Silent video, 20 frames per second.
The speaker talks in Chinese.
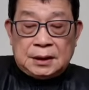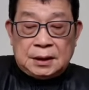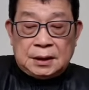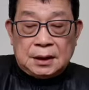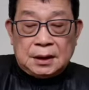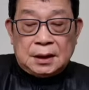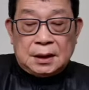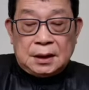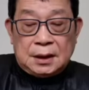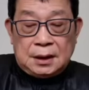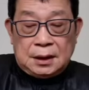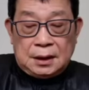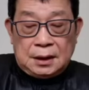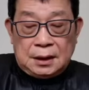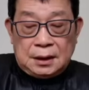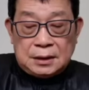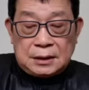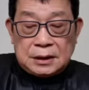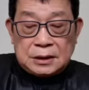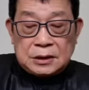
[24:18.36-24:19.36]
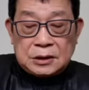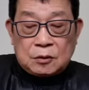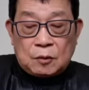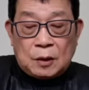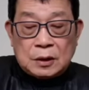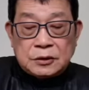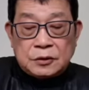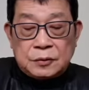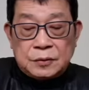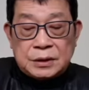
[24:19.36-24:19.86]
呃，这是
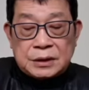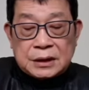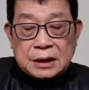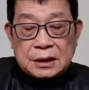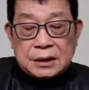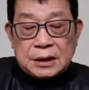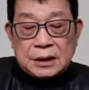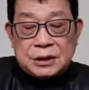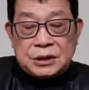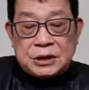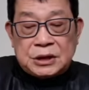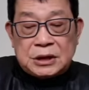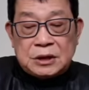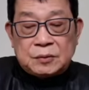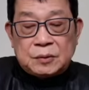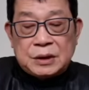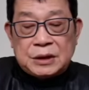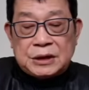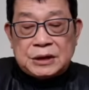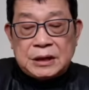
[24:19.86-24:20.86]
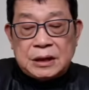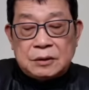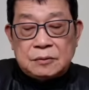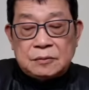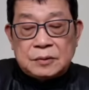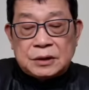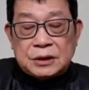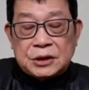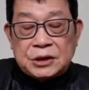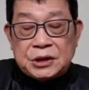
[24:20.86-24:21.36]
广东省的纪委
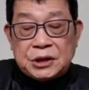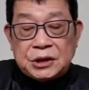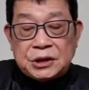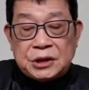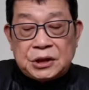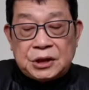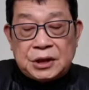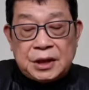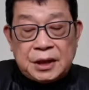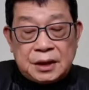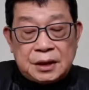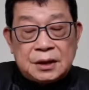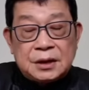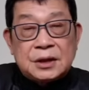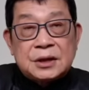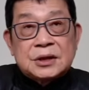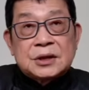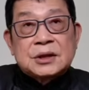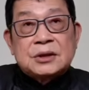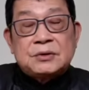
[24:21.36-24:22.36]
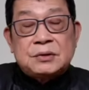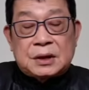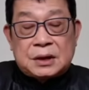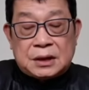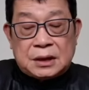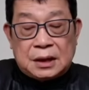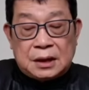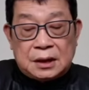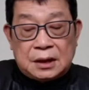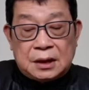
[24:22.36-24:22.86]
监委的星期天，十月
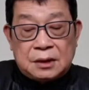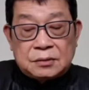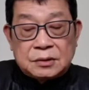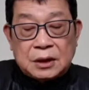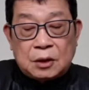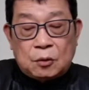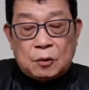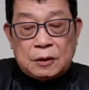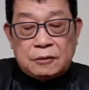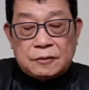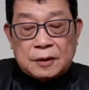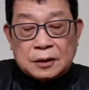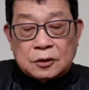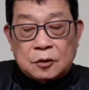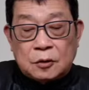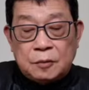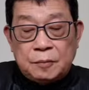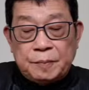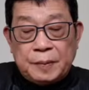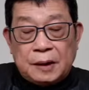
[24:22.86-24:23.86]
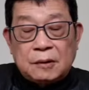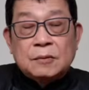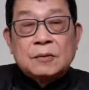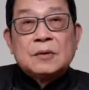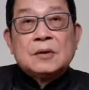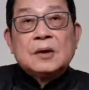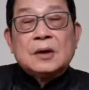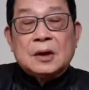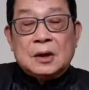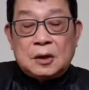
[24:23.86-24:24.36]
三号在官网通报。
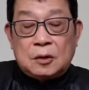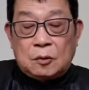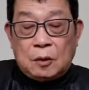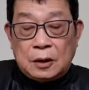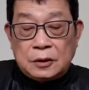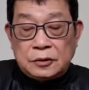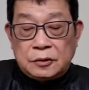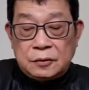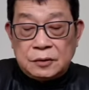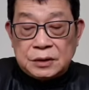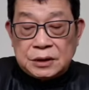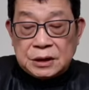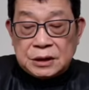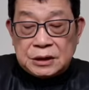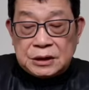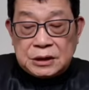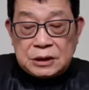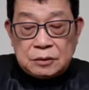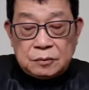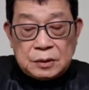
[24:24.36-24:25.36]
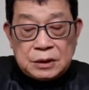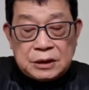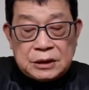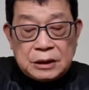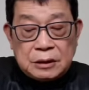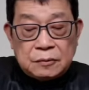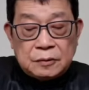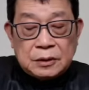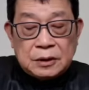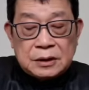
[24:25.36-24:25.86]
广东省纪委
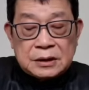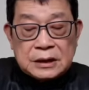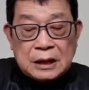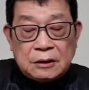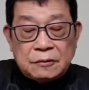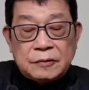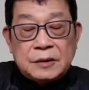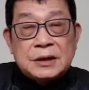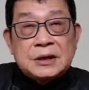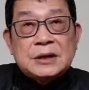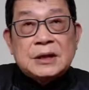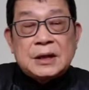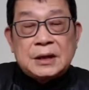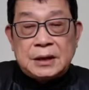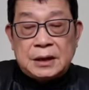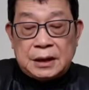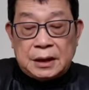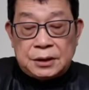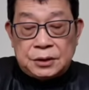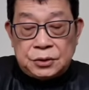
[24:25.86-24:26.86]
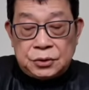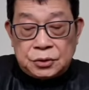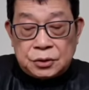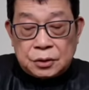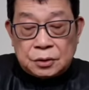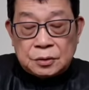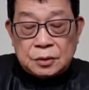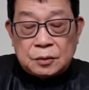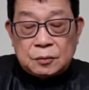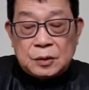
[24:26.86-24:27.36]
监委对张慧建严
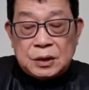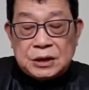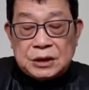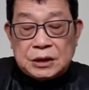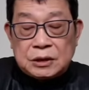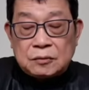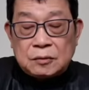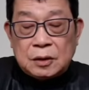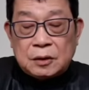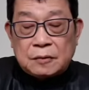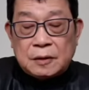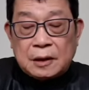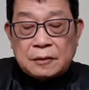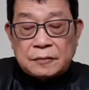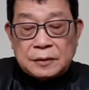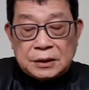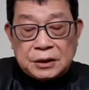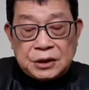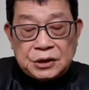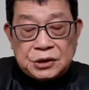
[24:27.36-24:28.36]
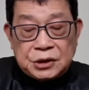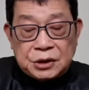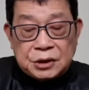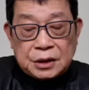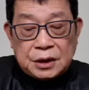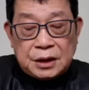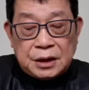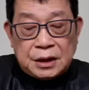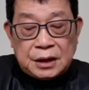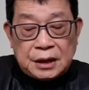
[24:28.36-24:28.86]
重的违纪违法问题，现
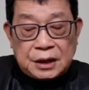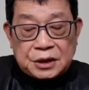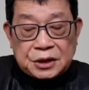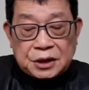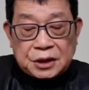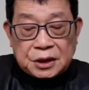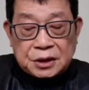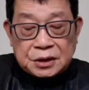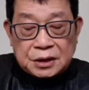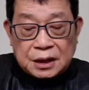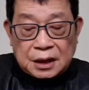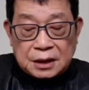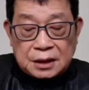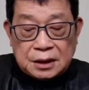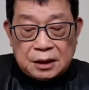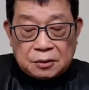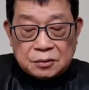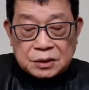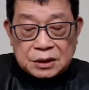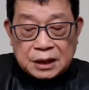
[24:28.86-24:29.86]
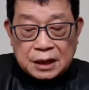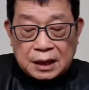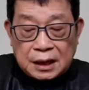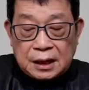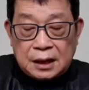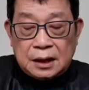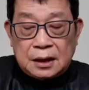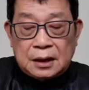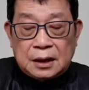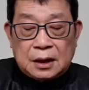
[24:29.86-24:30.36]
在立案审查调
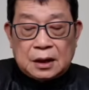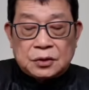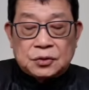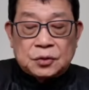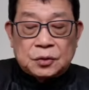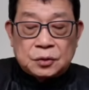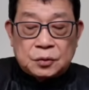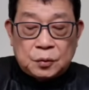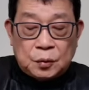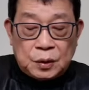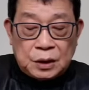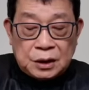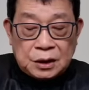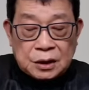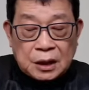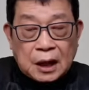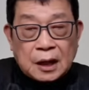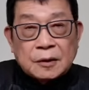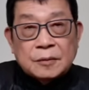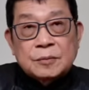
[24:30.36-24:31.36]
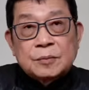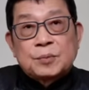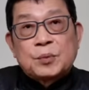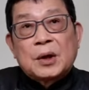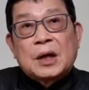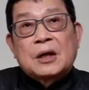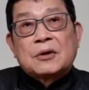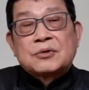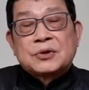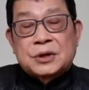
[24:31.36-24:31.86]
查。啊，说为党
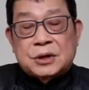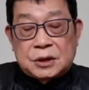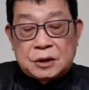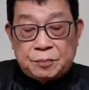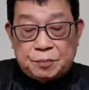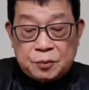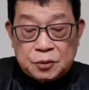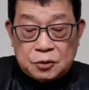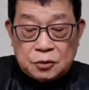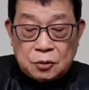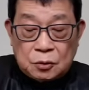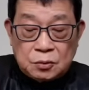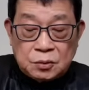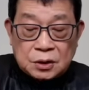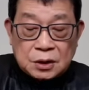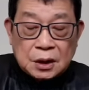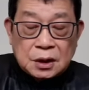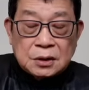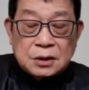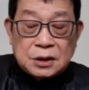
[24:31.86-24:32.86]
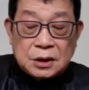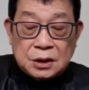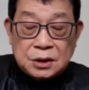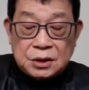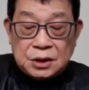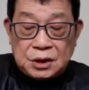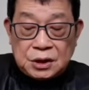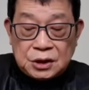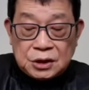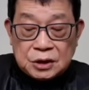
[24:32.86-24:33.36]
不老实、不忠诚，政
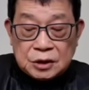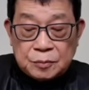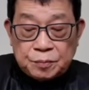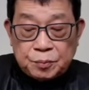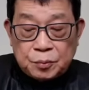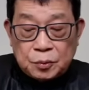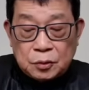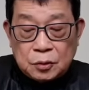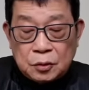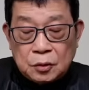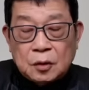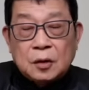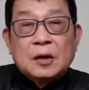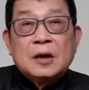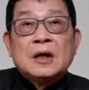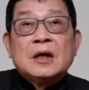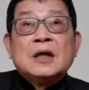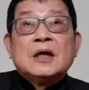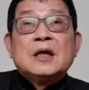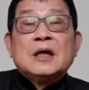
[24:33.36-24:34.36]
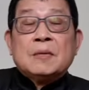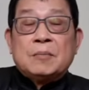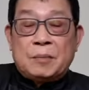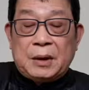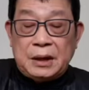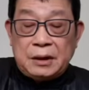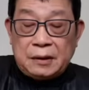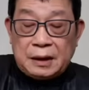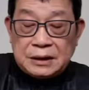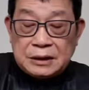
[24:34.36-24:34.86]
治意识薄弱，
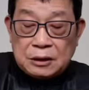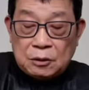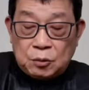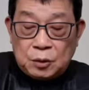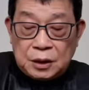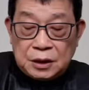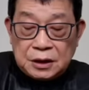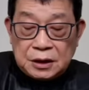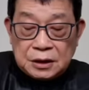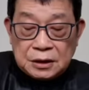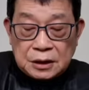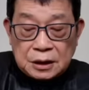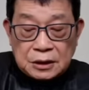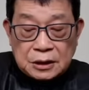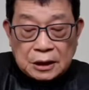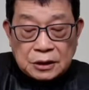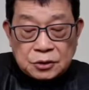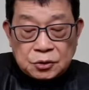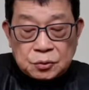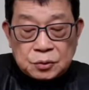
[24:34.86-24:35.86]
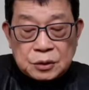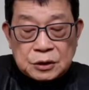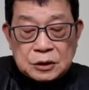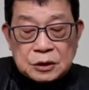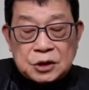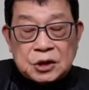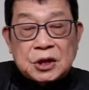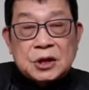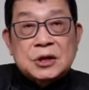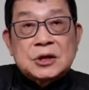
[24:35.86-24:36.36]
没有按照规定向党组织
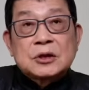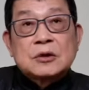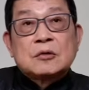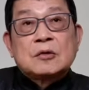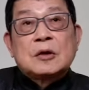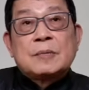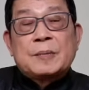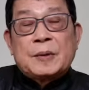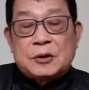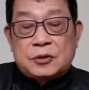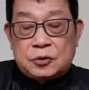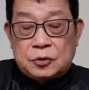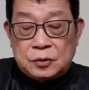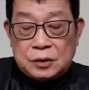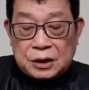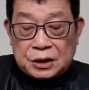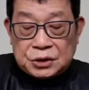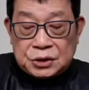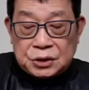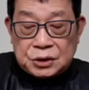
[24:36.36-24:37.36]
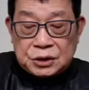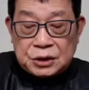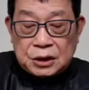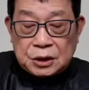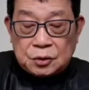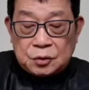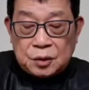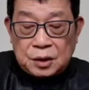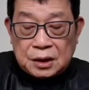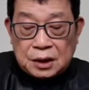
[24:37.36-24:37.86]
请示汇报重大事
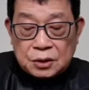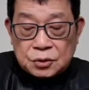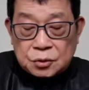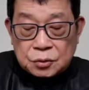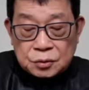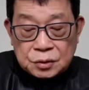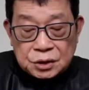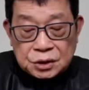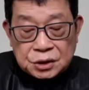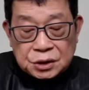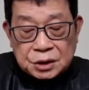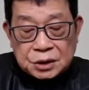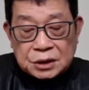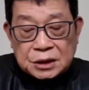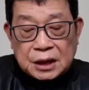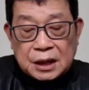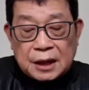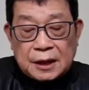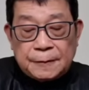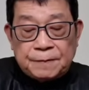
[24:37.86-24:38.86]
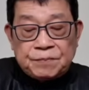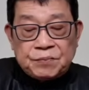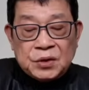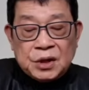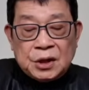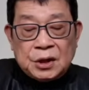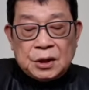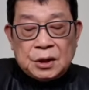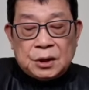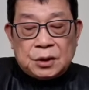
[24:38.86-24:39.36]
项，对抗组织审查，
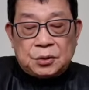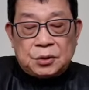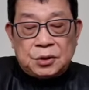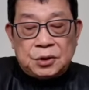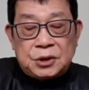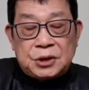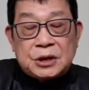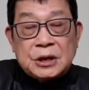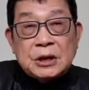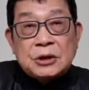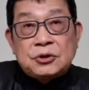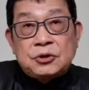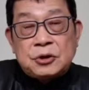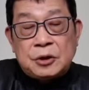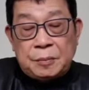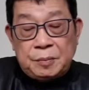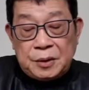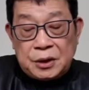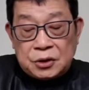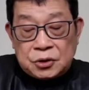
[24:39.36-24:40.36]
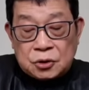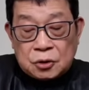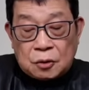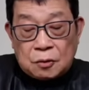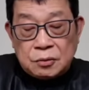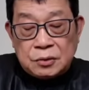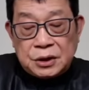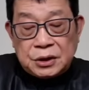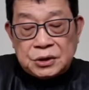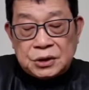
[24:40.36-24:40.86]
履行全面
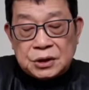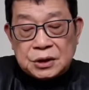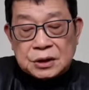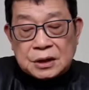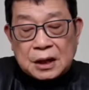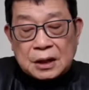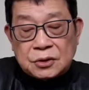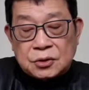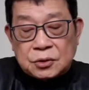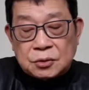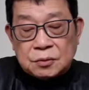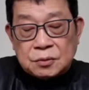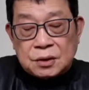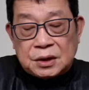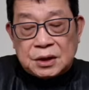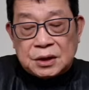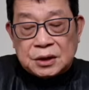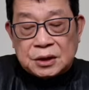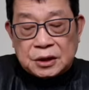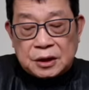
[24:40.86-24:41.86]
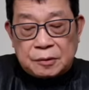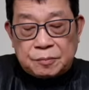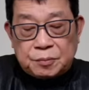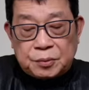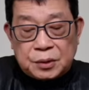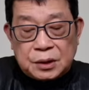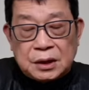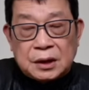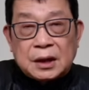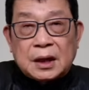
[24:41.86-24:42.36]
从严治党主体责任
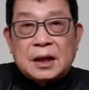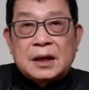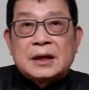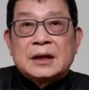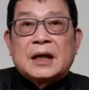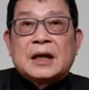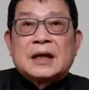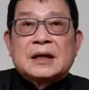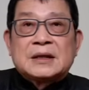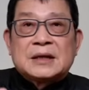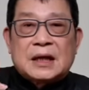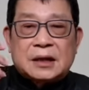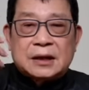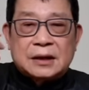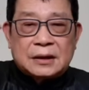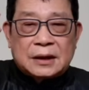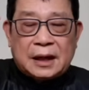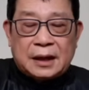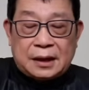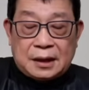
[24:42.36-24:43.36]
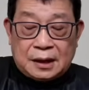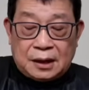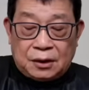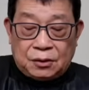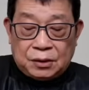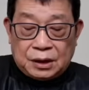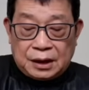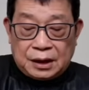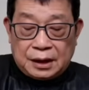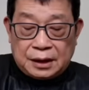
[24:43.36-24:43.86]
不力。哎呀，讲的太
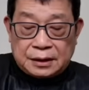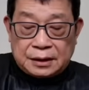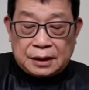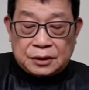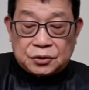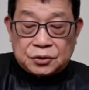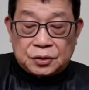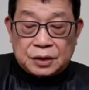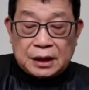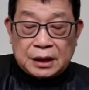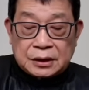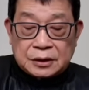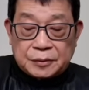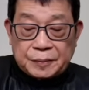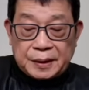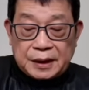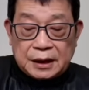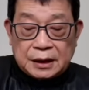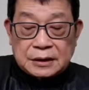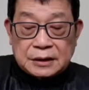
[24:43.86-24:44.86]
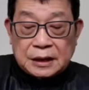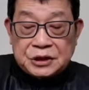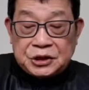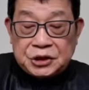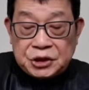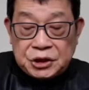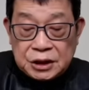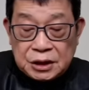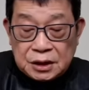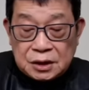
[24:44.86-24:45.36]
高了啊！他说呢，怎么样，在
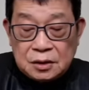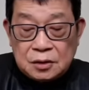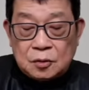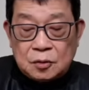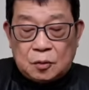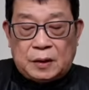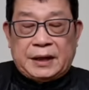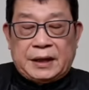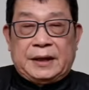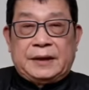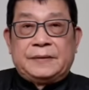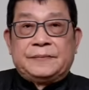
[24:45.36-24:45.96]
境外